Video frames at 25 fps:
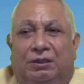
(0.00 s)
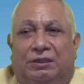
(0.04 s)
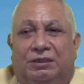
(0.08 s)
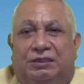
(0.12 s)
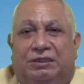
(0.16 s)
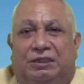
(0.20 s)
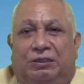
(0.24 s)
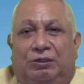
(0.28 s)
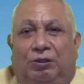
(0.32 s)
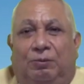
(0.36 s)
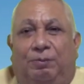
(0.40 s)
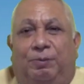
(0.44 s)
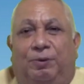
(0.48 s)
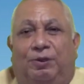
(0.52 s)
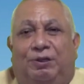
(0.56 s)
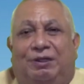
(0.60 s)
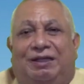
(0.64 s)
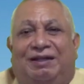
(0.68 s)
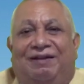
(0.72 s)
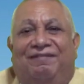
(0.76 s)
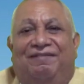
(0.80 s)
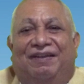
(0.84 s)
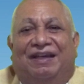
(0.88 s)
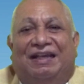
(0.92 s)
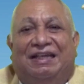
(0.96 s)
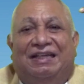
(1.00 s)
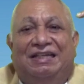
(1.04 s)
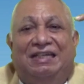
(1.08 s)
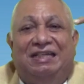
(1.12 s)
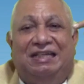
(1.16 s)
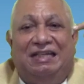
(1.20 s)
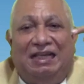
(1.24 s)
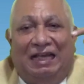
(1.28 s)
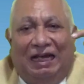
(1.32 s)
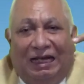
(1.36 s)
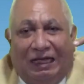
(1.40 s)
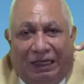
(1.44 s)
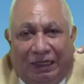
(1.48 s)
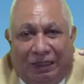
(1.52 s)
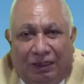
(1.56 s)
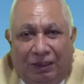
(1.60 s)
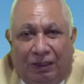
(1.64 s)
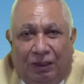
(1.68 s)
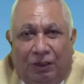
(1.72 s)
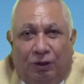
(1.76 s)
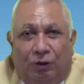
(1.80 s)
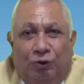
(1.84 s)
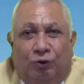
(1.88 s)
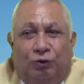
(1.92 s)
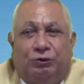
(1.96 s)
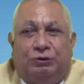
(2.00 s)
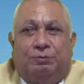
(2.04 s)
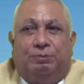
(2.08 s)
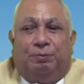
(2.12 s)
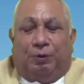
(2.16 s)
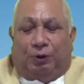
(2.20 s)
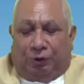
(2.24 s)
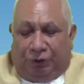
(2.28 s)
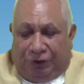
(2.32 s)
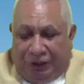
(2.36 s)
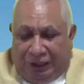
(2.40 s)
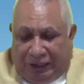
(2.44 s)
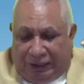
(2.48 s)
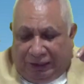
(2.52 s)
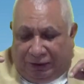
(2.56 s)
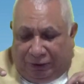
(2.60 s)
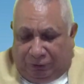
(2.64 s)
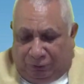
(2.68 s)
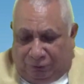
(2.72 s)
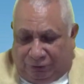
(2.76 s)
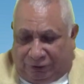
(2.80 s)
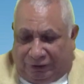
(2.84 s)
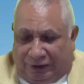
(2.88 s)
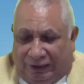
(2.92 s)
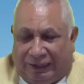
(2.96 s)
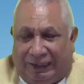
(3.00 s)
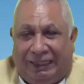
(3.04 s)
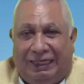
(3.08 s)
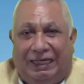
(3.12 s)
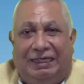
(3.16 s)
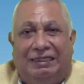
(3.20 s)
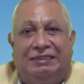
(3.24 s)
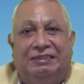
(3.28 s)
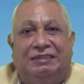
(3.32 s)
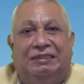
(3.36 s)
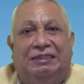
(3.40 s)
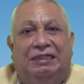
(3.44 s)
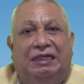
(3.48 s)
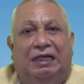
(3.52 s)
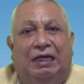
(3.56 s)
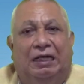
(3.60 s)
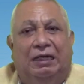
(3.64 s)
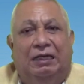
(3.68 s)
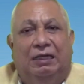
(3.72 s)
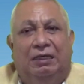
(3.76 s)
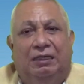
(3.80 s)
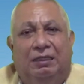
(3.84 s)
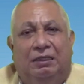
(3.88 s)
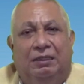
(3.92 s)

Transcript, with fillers: sino porque veían los prodigios que hacía.